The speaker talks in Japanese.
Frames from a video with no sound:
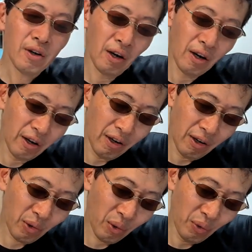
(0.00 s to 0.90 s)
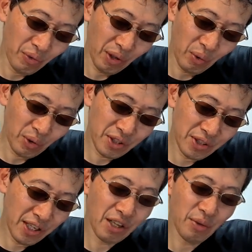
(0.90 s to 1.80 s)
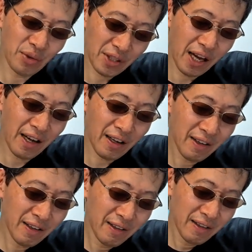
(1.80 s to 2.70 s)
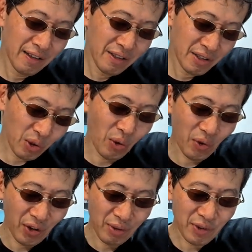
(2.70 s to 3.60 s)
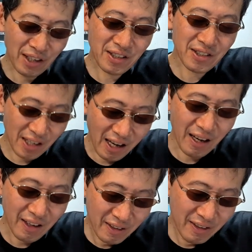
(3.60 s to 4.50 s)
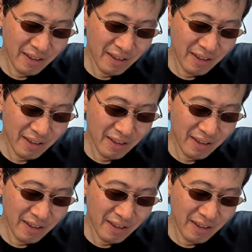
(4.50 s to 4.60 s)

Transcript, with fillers: こんなご時世でもさ、性懲りもなくさ、